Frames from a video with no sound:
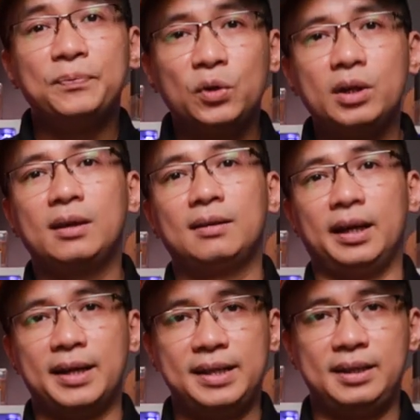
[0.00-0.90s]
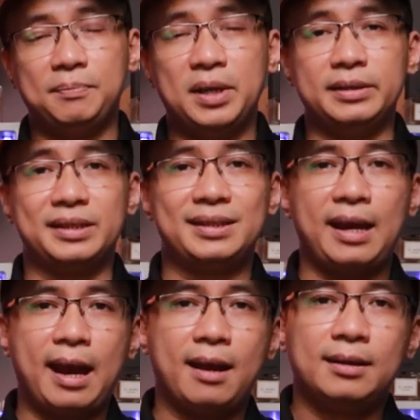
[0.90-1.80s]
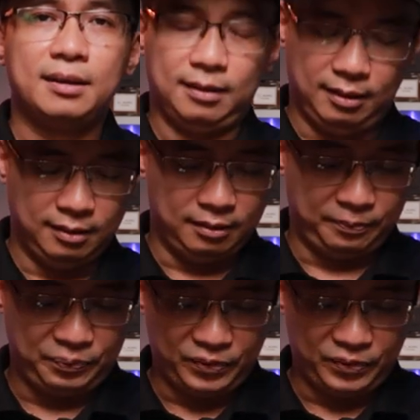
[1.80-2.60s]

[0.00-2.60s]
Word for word: Tuy nhiên ở đây thì mình sẽ uh,